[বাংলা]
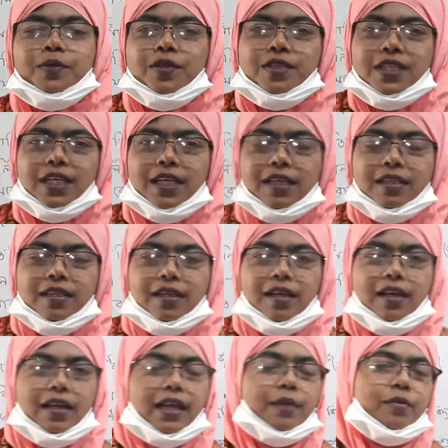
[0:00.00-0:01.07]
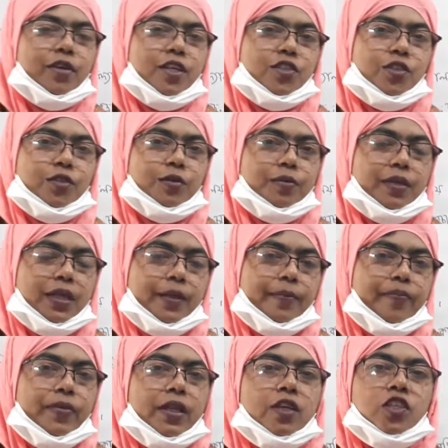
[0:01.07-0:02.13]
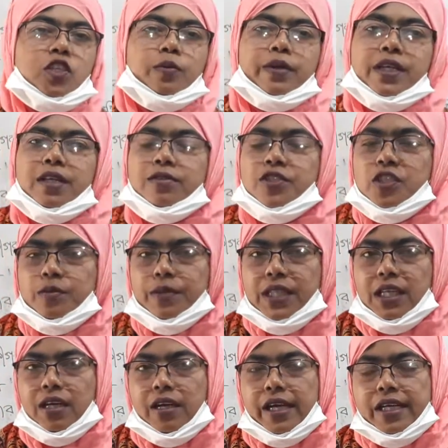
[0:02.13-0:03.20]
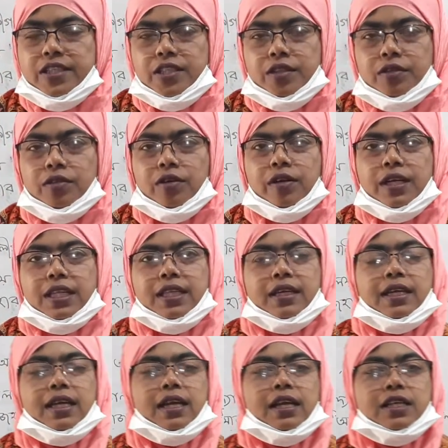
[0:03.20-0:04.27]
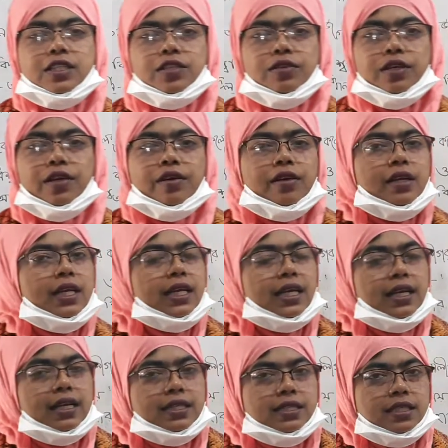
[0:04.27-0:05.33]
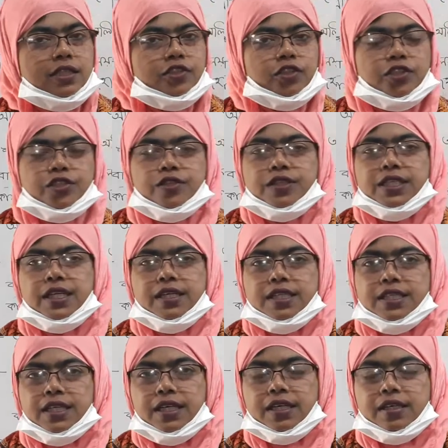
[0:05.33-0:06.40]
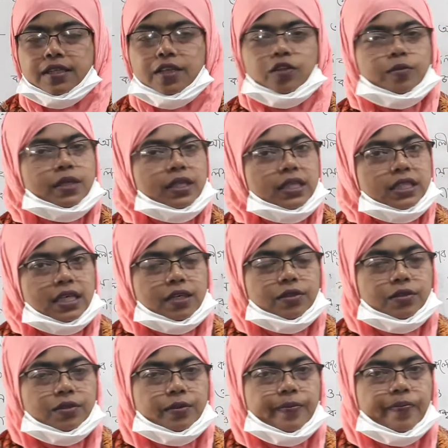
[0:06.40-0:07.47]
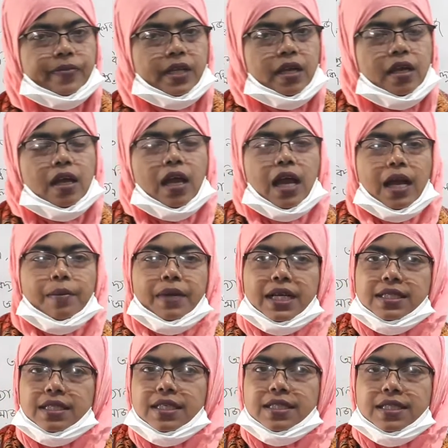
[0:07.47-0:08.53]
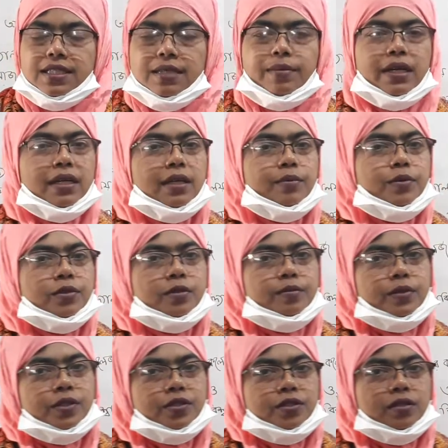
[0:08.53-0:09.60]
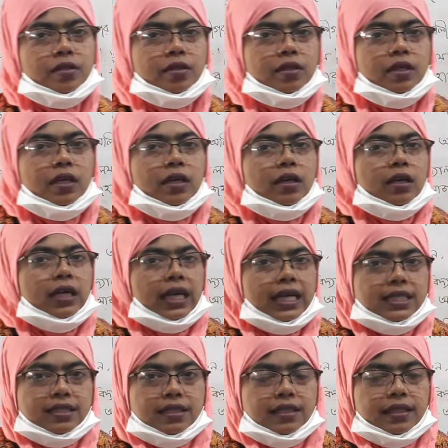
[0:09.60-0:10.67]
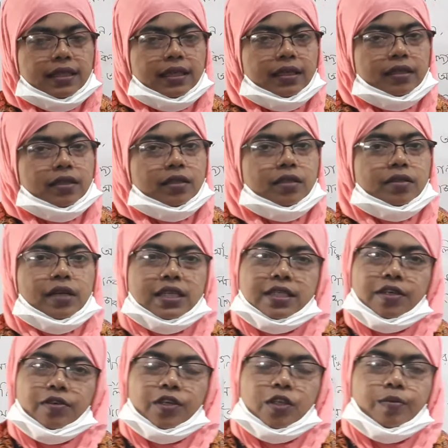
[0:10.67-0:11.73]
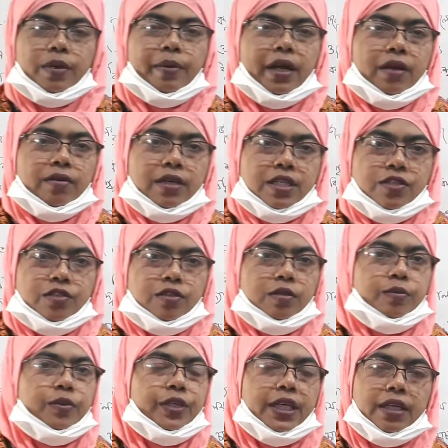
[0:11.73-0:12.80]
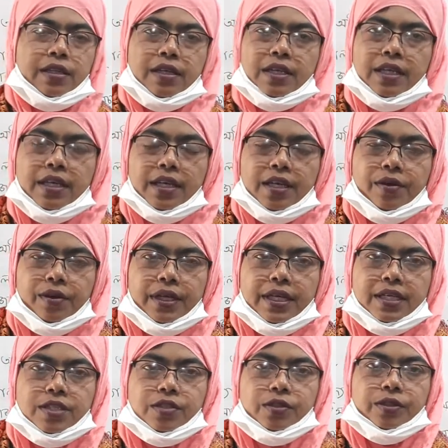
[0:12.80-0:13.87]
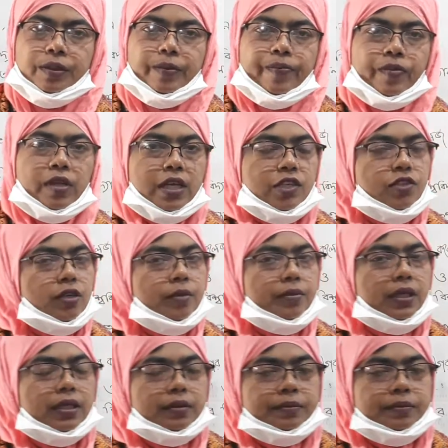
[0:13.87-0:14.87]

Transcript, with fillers: প্রিয় শিক্ষার্থীরা কেমন আছো তোমরা সুবাড্ডা উচ্চ বিদ্যালয় আয়োজিত ঘরে থেকে ক্লাস করি অনলাইন ক্লাসে ষষ্ঠ শ্রেণীর শিক্ষার্থী তোমাদের স্বাগত আমরা আজকে এসেছি বাংলা প্রথম পত্র ক্লাস নিতে তো আশা করি তোমরা ভালো আছো বই খাতা নিয়ে রেডি হয়ে আছো তা আসো আমরা